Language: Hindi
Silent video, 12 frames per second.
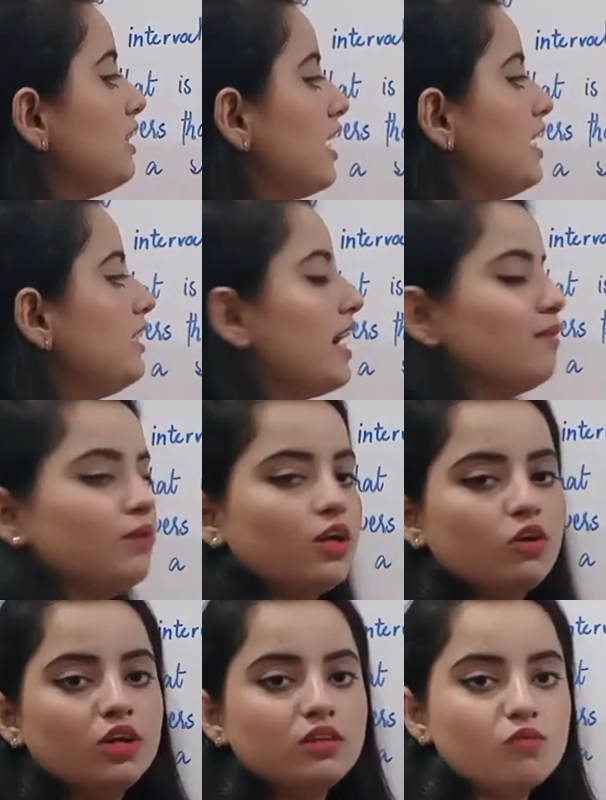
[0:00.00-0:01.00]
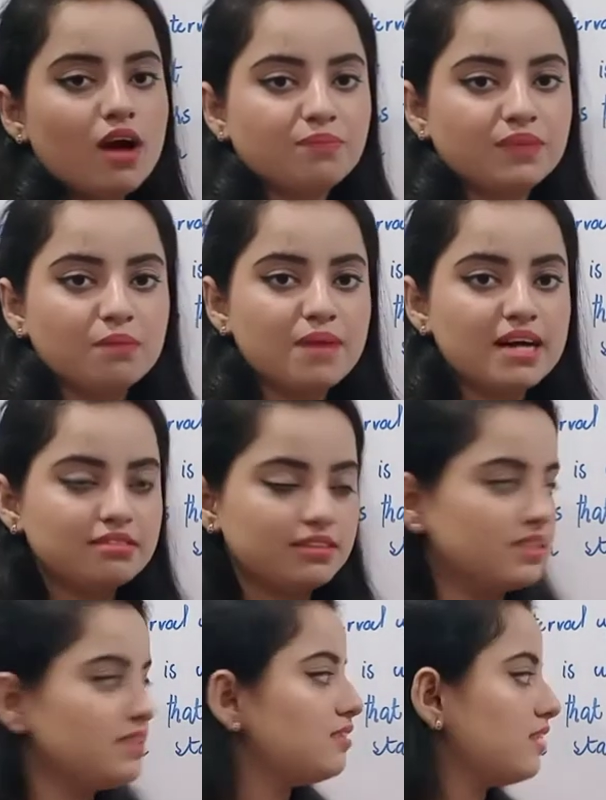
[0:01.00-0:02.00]
थर्ड टाइम करोगे तो वो आपके पास
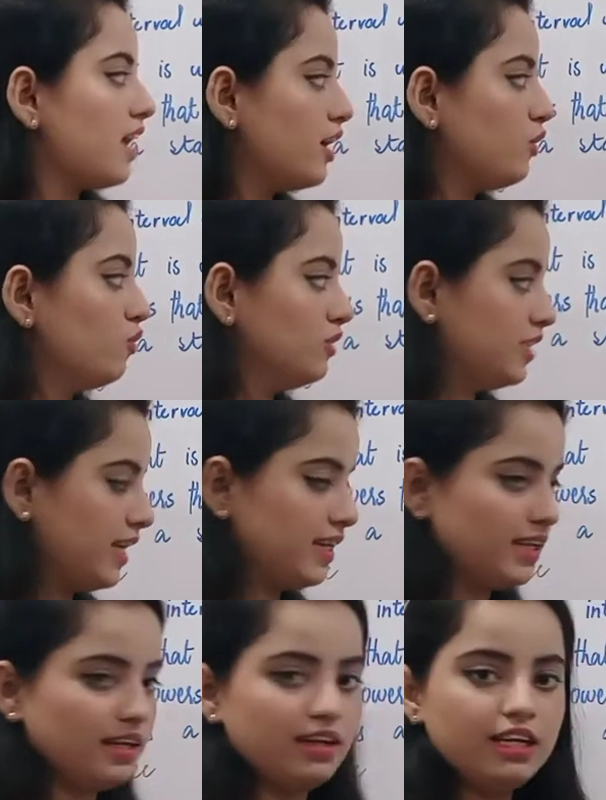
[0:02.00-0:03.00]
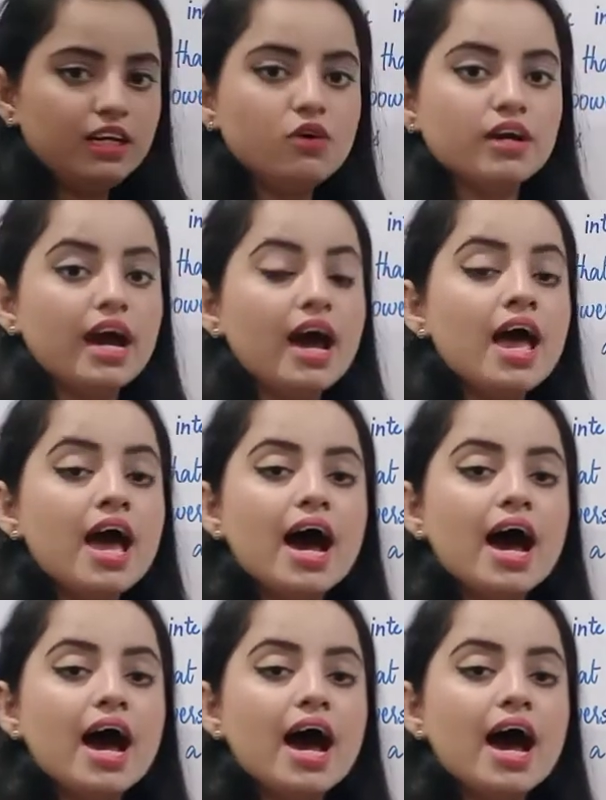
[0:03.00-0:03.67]
रीस्टार्ट हो जाएगी ठीक हो गया